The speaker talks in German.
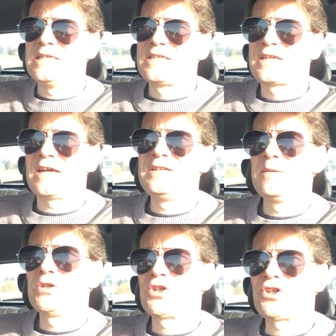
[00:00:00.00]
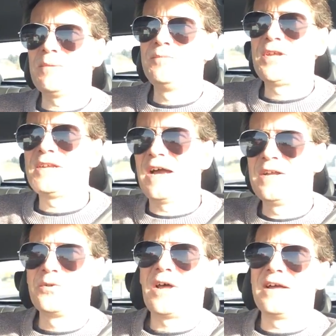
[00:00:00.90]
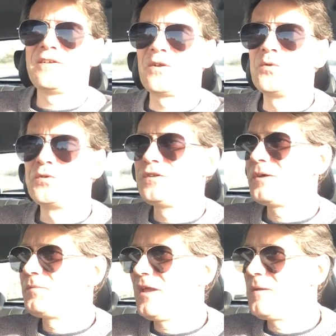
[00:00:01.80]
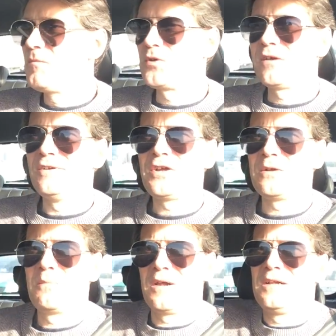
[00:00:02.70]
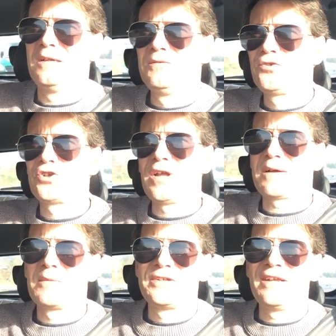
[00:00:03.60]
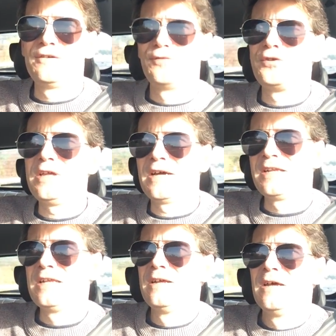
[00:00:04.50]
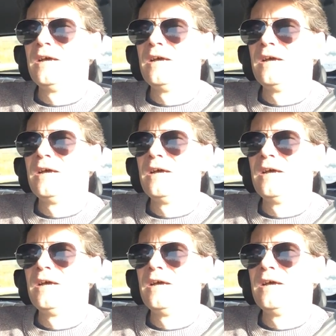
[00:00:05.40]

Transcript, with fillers: Ich kann dir bestimmt den einen oder anderen guten Tipp geben oder wir können mal schnacken, mal telefonieren.